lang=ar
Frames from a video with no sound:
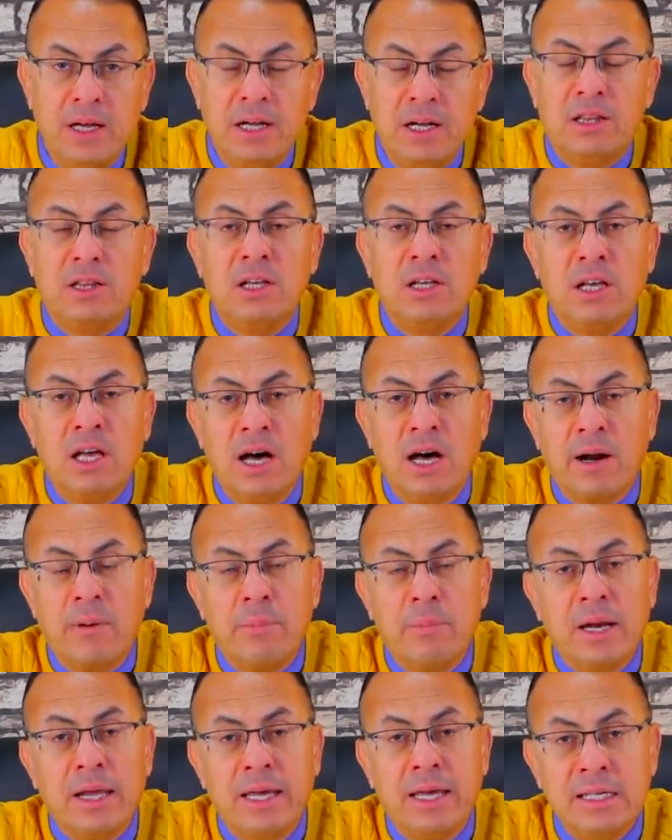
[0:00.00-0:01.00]
التجاره
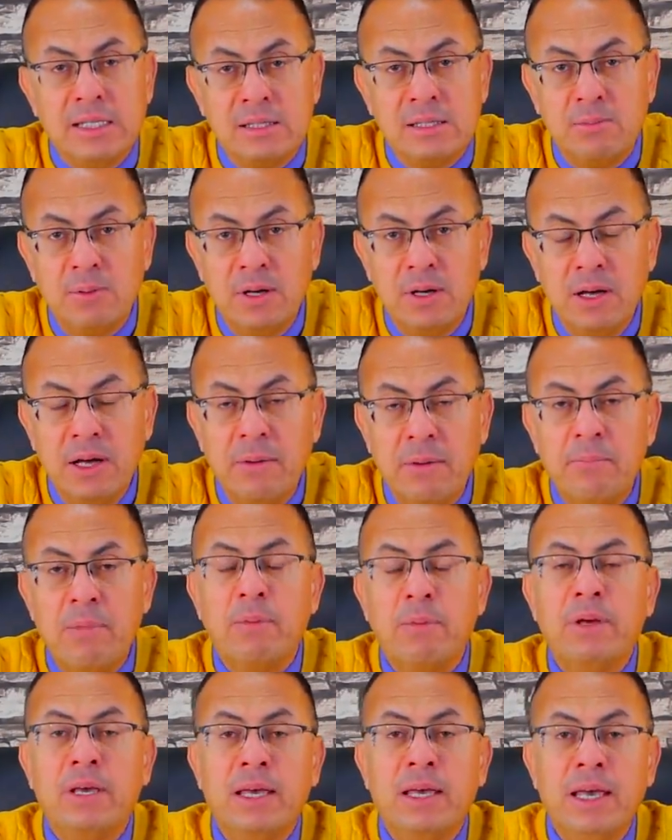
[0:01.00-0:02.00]
بالجسم
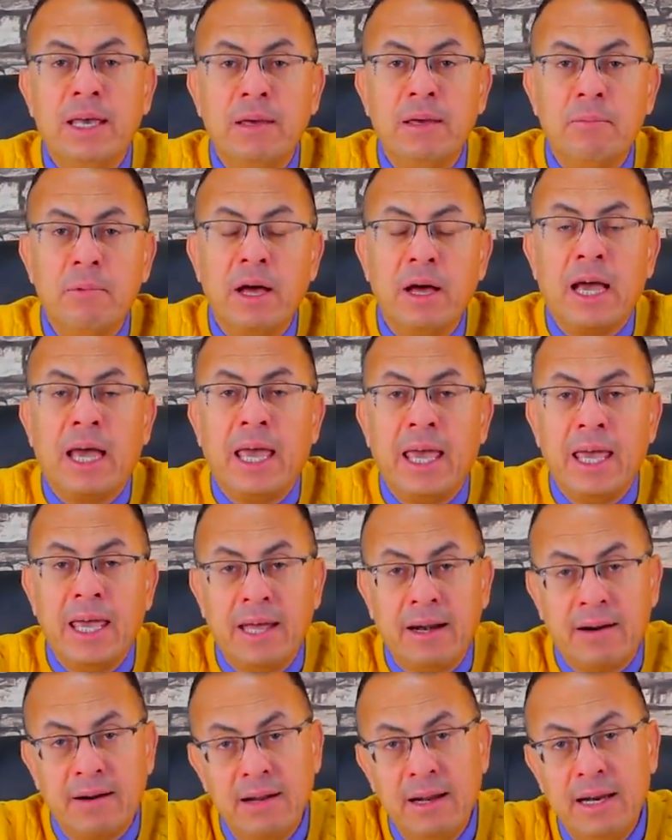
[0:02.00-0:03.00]
ما بيجيب
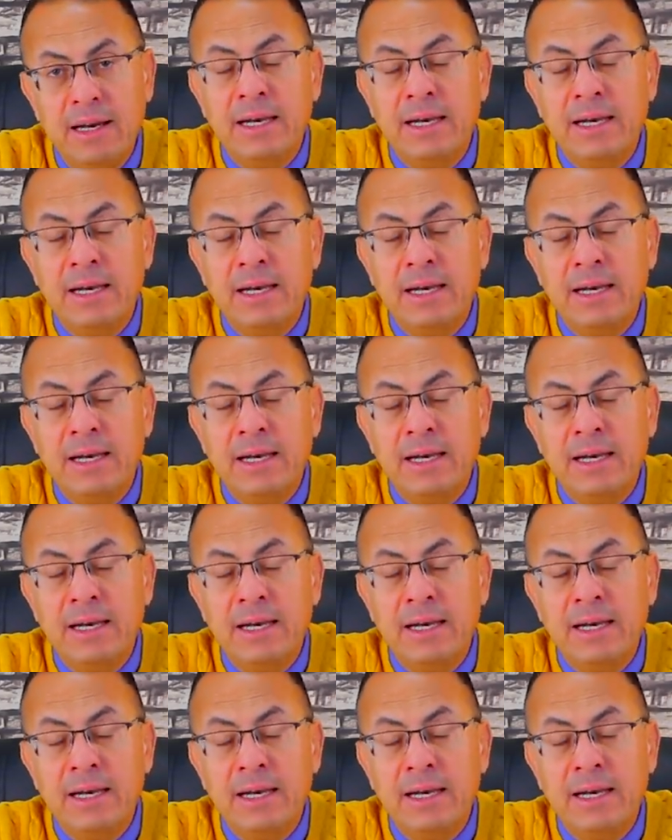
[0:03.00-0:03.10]
غير